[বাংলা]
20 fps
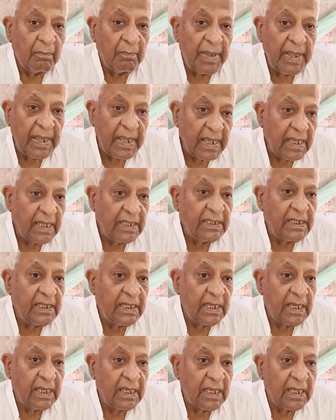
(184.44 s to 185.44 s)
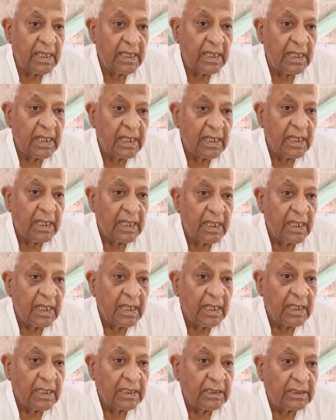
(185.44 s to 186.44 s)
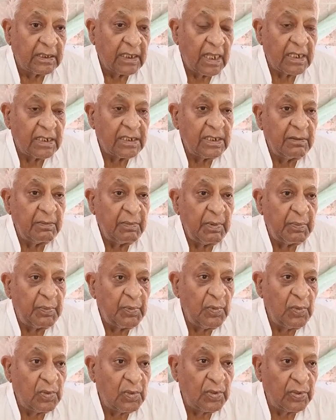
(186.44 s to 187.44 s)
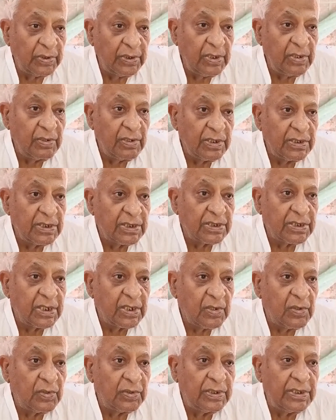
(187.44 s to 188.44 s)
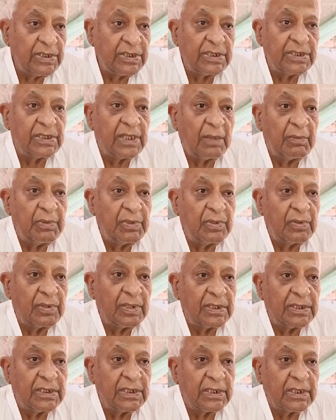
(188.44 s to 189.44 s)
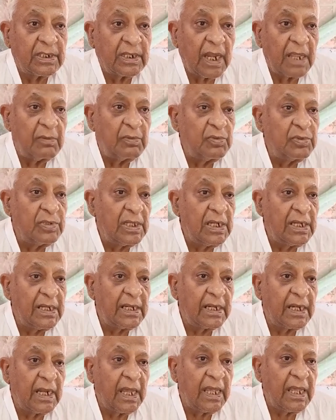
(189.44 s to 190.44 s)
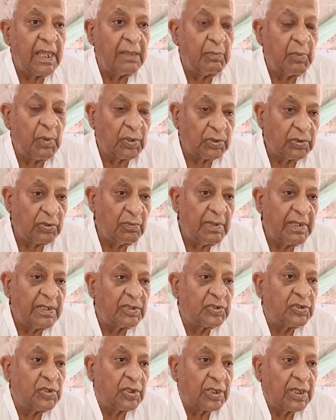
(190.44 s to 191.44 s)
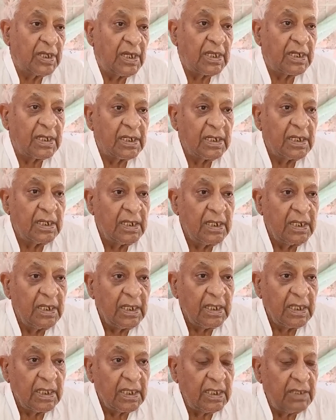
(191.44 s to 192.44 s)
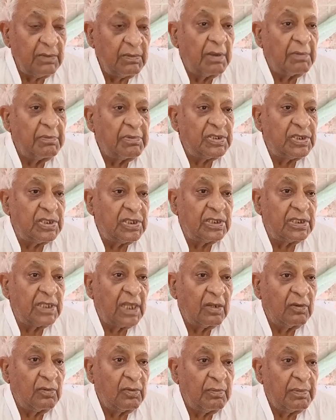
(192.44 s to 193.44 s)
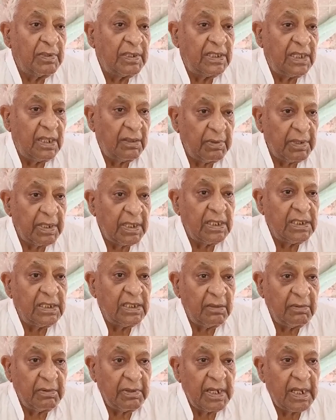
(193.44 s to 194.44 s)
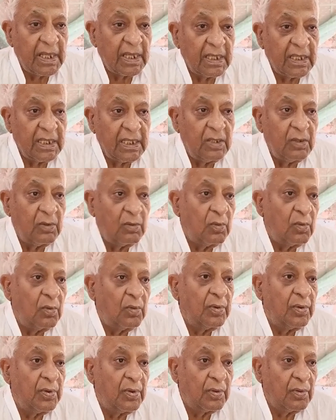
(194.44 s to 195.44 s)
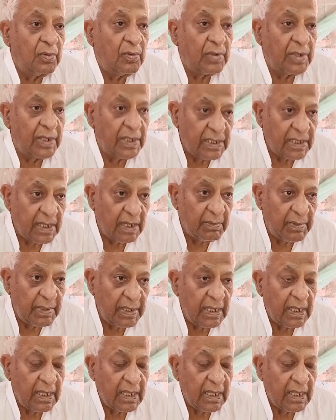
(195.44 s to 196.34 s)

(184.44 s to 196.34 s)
ভেঙে দিয়ে তার যে বিপুল ক্ষতি হয়েছে সে ক্ষতি সে দাবি করেছে ট্রাইব্যুনালের রায় বর্তমান সরকার কিভাবে চিন্তা করবে দেবে কি দেবে না কি অন্য কোর্টে যাবে